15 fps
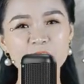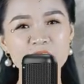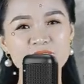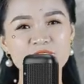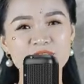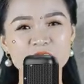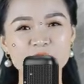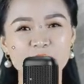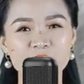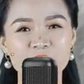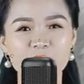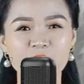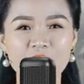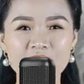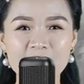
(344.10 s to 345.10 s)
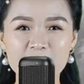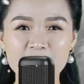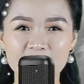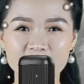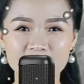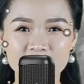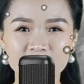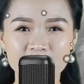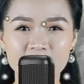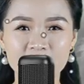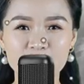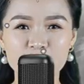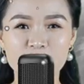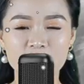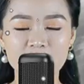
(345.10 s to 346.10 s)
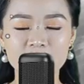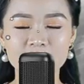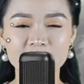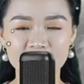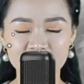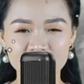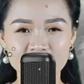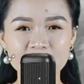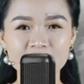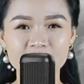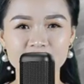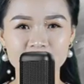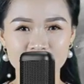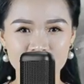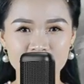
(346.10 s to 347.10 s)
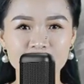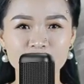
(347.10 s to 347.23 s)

Tháng 7. Mọi sự chuyển biến khá thuận lợi,